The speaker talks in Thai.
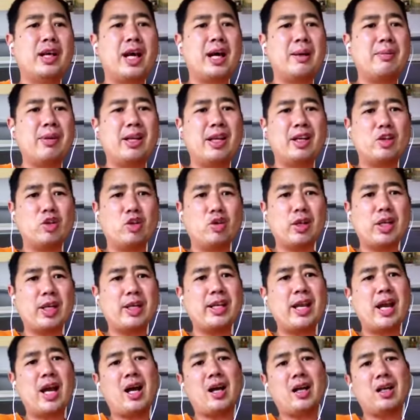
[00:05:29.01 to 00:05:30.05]
ครับเรียกยงเรียก
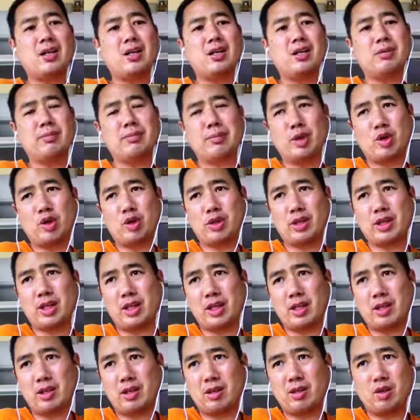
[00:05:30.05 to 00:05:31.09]
ยากก็มีคนคิด